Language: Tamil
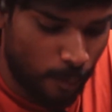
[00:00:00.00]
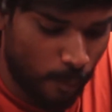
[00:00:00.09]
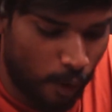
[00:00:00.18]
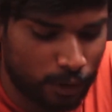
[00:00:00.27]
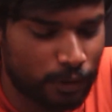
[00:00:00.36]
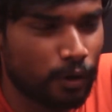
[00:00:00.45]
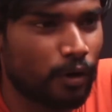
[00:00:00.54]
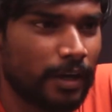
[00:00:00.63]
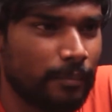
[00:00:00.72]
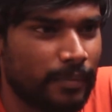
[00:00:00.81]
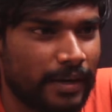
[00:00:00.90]
மோன்டோ
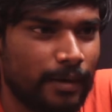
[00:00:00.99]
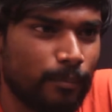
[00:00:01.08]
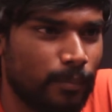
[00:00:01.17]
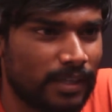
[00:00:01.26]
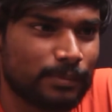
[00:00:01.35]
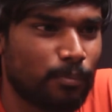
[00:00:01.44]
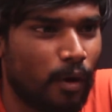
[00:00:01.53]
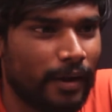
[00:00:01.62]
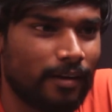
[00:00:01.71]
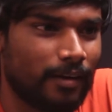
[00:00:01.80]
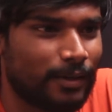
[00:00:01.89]
கெம்ரின் பஸ்
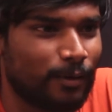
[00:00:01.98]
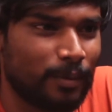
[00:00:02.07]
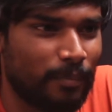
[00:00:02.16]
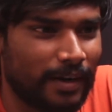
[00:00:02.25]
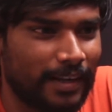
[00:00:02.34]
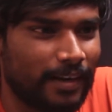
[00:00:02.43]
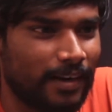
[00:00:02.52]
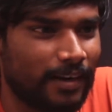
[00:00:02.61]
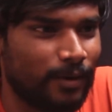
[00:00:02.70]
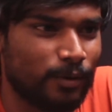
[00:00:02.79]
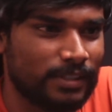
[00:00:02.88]
பாய்காட்னு ஒன்று
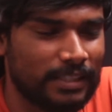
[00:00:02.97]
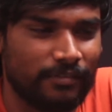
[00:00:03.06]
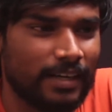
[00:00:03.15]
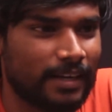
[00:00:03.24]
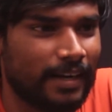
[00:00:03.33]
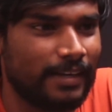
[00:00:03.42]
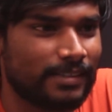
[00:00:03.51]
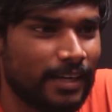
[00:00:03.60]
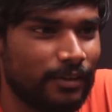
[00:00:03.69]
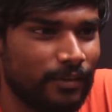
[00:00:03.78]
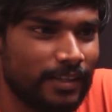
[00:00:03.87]
பண்ணியிருக்காங்க ஒரு சிவில்
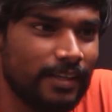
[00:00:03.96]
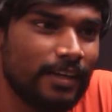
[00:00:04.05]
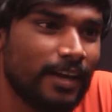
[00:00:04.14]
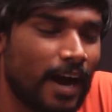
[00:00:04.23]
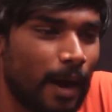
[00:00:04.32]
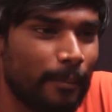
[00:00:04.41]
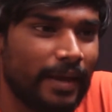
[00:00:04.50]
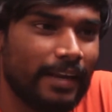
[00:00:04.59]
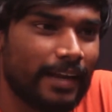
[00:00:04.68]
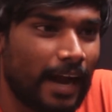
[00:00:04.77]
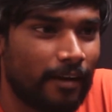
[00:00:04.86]
ரைட்ஸ் இது வந்து
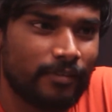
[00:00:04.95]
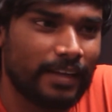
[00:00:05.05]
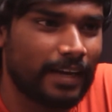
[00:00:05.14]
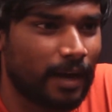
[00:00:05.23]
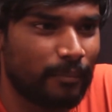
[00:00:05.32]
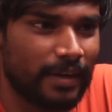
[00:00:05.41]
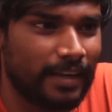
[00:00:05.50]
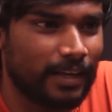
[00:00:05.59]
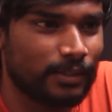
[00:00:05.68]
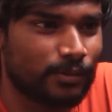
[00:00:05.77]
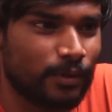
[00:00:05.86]
அமெரிக் ஆஃப்ரிக்கன்
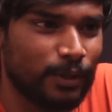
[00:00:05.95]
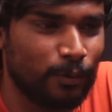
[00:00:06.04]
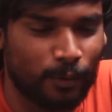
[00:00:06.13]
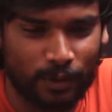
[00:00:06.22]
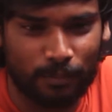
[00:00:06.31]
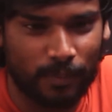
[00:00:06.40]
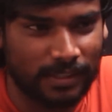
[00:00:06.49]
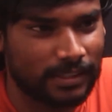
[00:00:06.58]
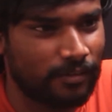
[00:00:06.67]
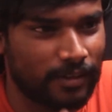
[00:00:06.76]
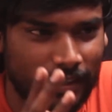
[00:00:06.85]
அமெரிக்கன்ஸ் வந்து ஒரு
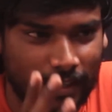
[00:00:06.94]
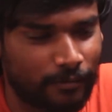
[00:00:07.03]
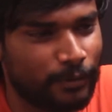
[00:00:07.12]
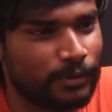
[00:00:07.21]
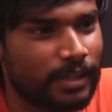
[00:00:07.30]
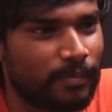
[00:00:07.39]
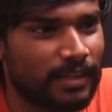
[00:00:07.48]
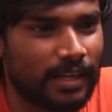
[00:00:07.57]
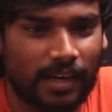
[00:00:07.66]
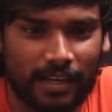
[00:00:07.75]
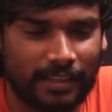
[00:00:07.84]
பஸ்ஸை வந்து ரெஃப்யூஸே
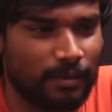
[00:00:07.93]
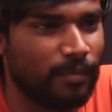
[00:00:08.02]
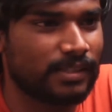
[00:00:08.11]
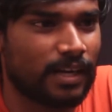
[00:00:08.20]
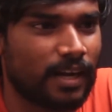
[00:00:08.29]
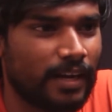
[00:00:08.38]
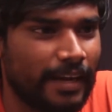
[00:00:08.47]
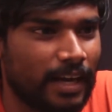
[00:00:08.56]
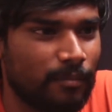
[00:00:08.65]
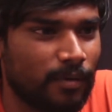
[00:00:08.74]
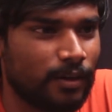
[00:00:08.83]
பண்ணிட்டாங்களாம் இந்த பஸ்ஸில் நாங்கள்
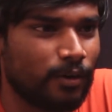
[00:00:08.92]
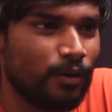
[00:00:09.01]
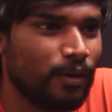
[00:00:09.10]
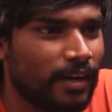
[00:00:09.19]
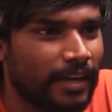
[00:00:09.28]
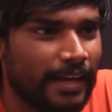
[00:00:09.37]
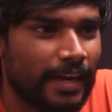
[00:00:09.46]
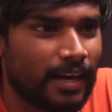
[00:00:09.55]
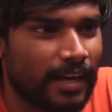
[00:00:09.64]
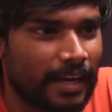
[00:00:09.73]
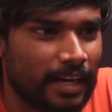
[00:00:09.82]
ஏற மாட்டோம்
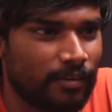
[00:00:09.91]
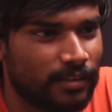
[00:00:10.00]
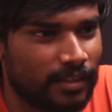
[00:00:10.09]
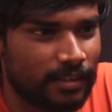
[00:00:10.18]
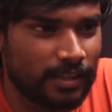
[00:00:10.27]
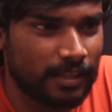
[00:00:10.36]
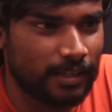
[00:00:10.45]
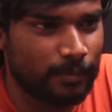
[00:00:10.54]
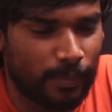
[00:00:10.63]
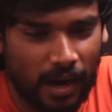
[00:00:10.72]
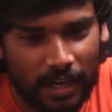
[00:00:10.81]
ஏறினா எங்களை வந்து
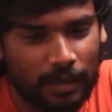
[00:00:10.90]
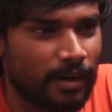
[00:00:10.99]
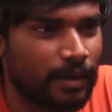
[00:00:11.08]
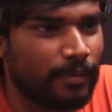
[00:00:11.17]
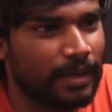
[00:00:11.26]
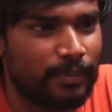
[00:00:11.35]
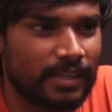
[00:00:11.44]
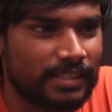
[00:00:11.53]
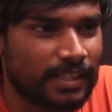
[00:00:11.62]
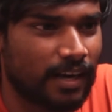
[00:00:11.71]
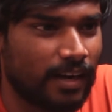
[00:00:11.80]
பாகுபாடு மாதிரி
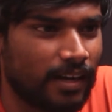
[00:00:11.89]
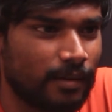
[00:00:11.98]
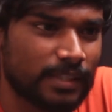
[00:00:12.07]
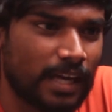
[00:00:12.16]
பிரிச்சிடுறாங்க